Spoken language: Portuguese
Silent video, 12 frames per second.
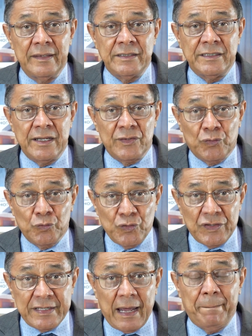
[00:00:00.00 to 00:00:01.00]

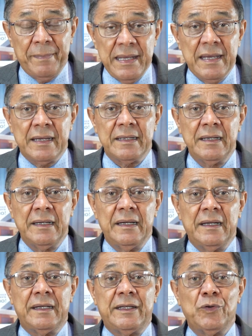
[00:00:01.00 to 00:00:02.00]
Jesus sabia
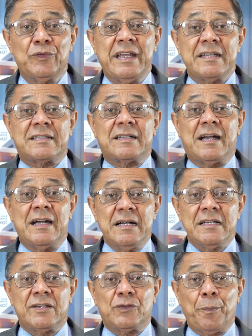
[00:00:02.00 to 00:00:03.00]
que o
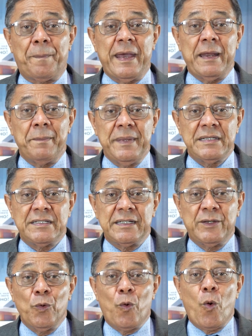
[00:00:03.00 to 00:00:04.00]
descanso
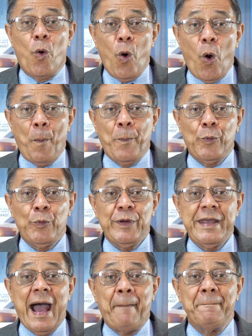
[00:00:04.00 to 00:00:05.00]
permite que o corpo
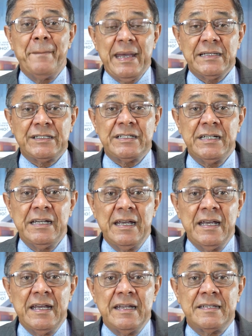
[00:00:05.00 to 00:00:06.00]
e a mente
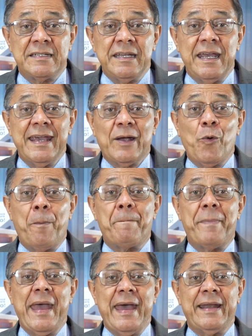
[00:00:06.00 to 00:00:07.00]
se
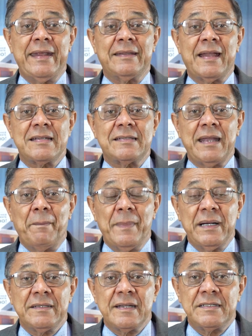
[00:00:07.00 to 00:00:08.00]
recuperem das
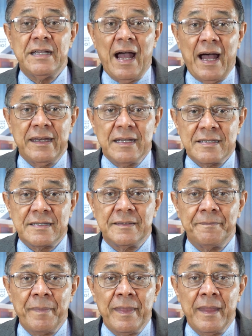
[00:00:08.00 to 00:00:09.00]
demandas diárias.